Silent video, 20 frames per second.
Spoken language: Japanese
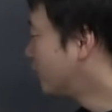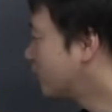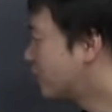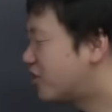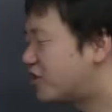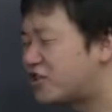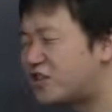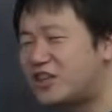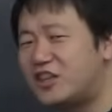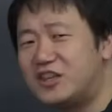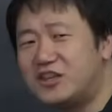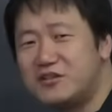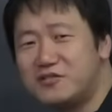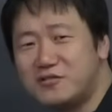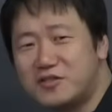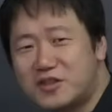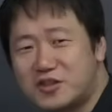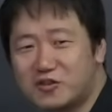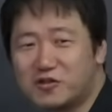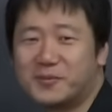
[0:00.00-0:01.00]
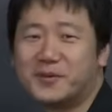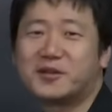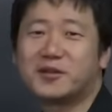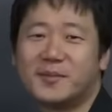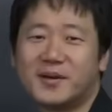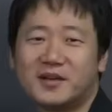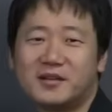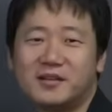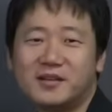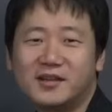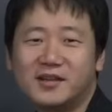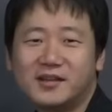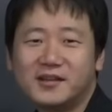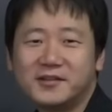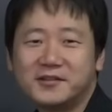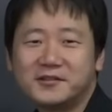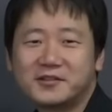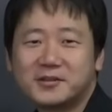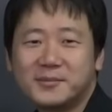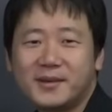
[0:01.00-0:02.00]
私有地を認める、
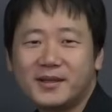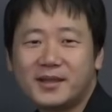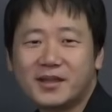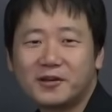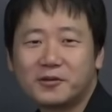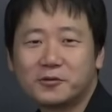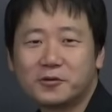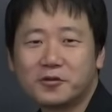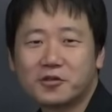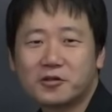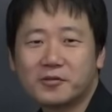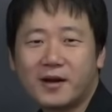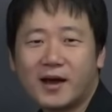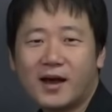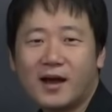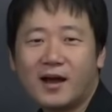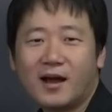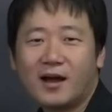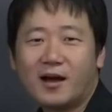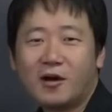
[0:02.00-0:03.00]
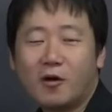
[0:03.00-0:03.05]
全ての土地は